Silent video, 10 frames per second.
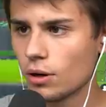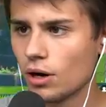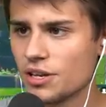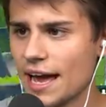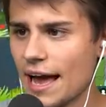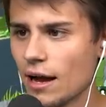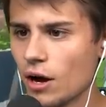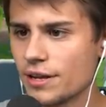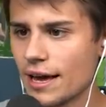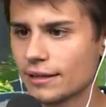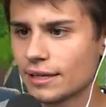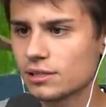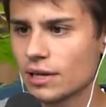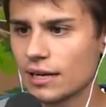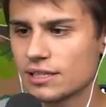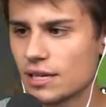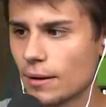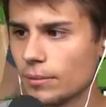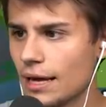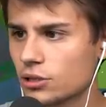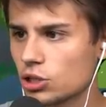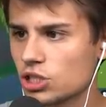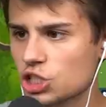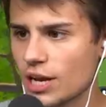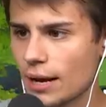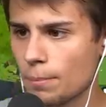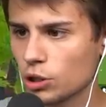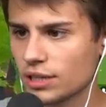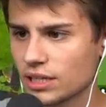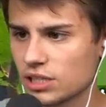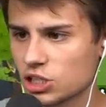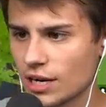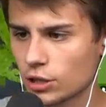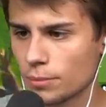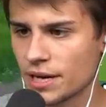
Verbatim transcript: O nie, o nie, teraz to ja nic nie mam. Ej, ktoś strzela, bot jakiś strzela do